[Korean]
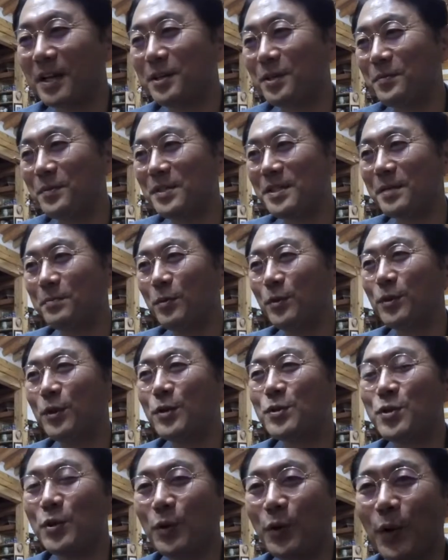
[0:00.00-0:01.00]
그러면 이제
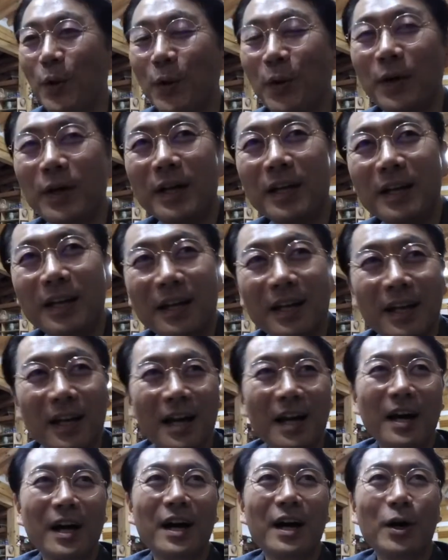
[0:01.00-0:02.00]
본격적으로
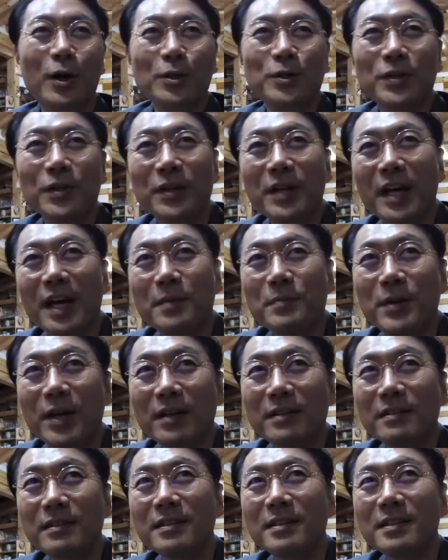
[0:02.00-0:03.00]
어, 어떻게
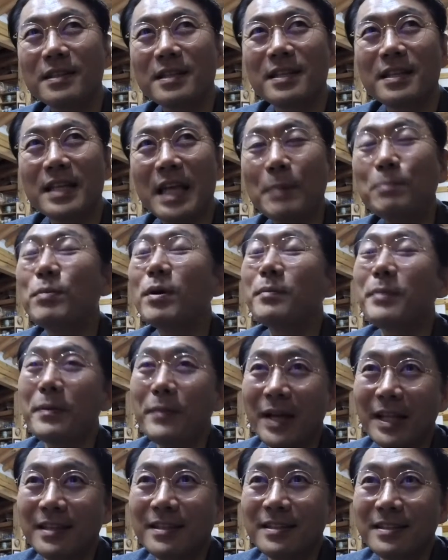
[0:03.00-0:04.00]
하면 예법에
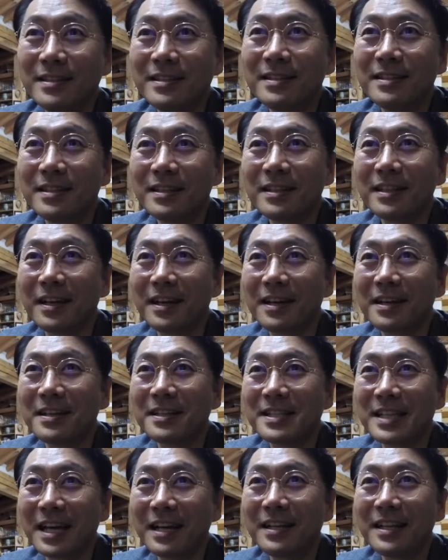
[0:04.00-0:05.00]
맞는
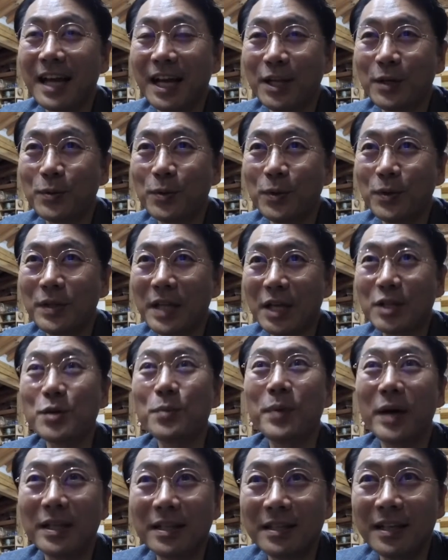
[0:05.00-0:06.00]
어, 차를 다리고
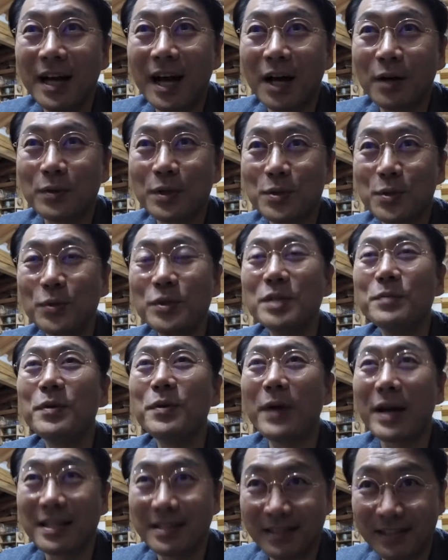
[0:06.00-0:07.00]
대접하는가. 어디 손님이
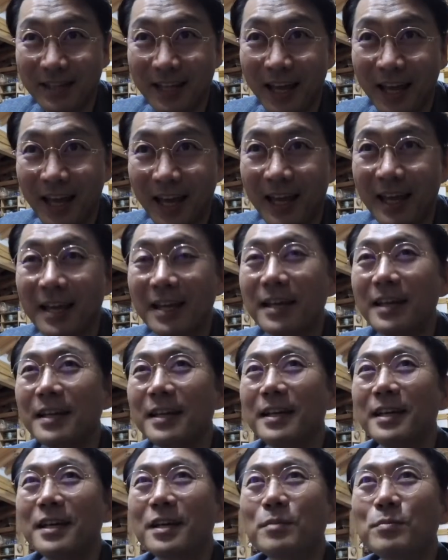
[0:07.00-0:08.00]
왔을 때,
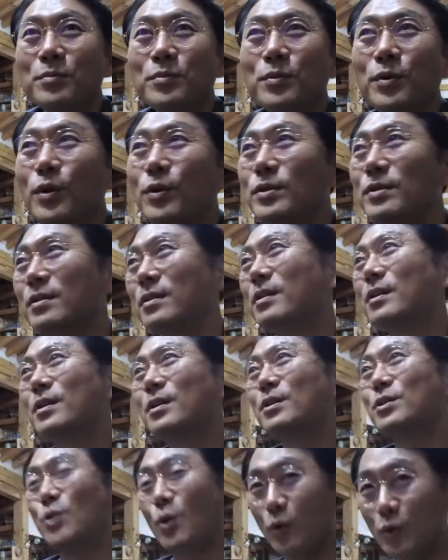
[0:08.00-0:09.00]
물론
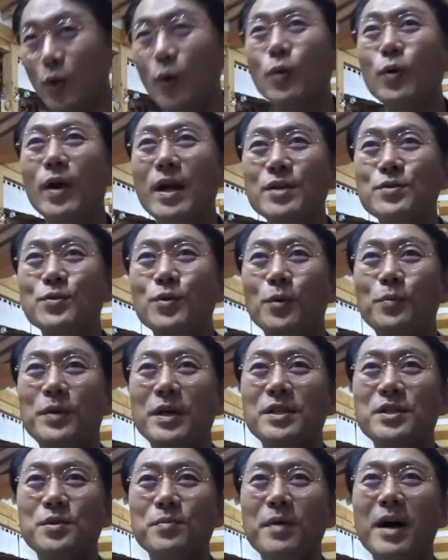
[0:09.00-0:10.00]
정통으로 할 수는
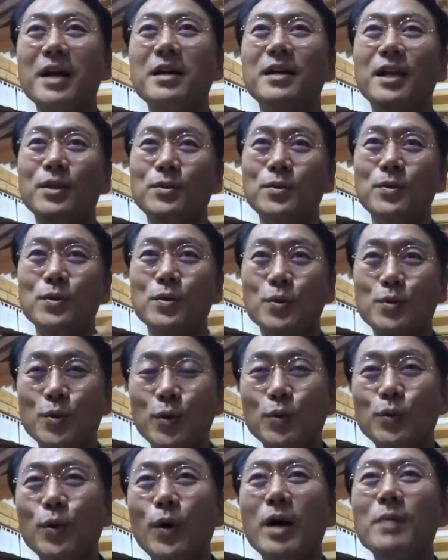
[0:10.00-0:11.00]
없겠지만 그래도 요
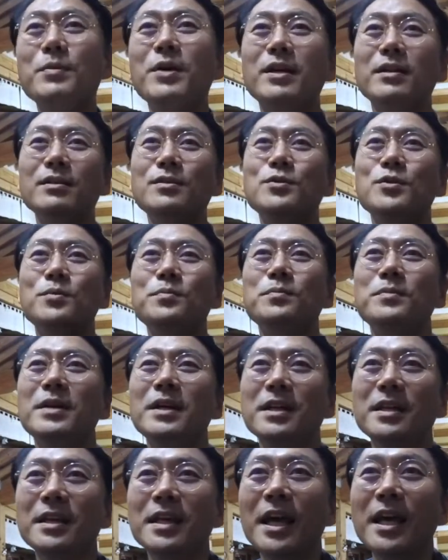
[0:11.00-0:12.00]
정도 하면은 좀
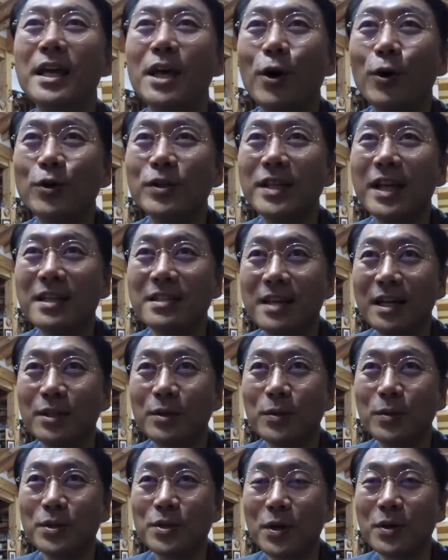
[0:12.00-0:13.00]
예의에 어긋나지
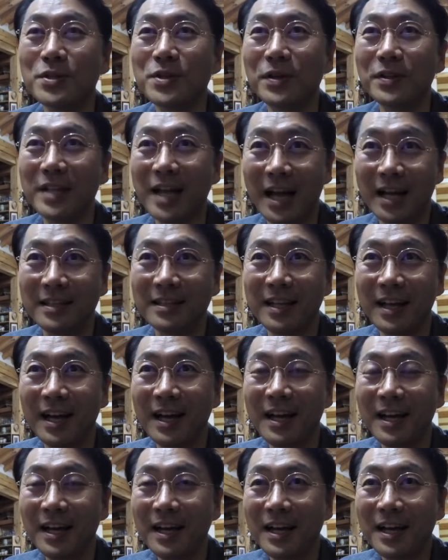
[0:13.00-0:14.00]
않고 정성을
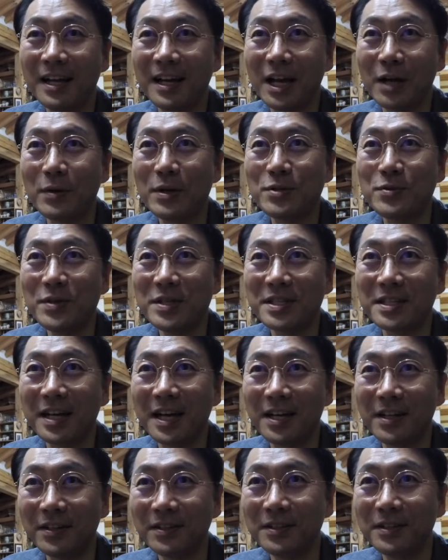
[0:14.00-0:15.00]
다한다 라고 할 수
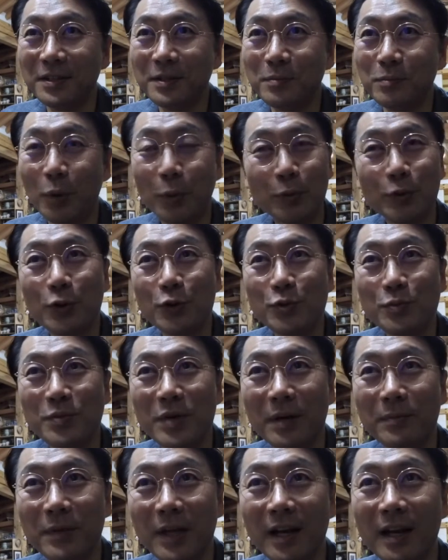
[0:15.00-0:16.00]
있을까요? 음. 뭐부터
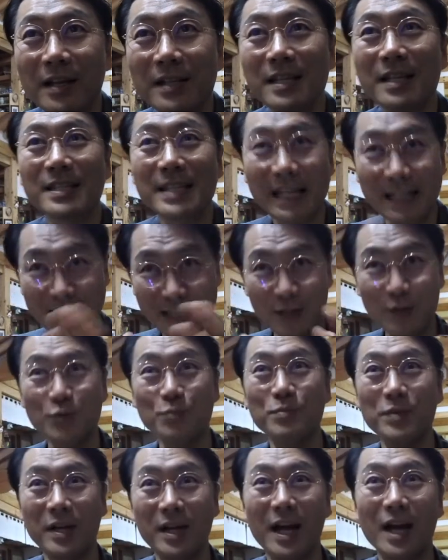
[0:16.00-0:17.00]
준비하면 되나요? 일단 찻잔
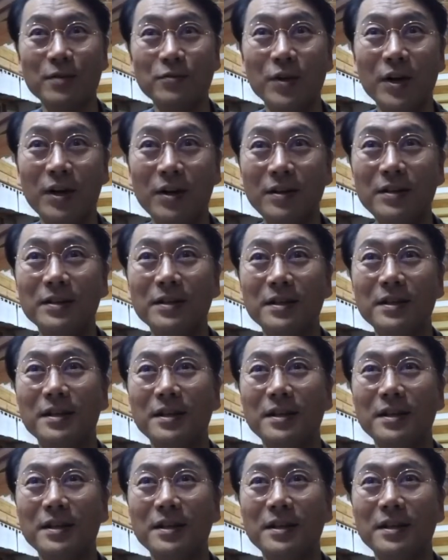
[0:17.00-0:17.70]
준비를 하고요.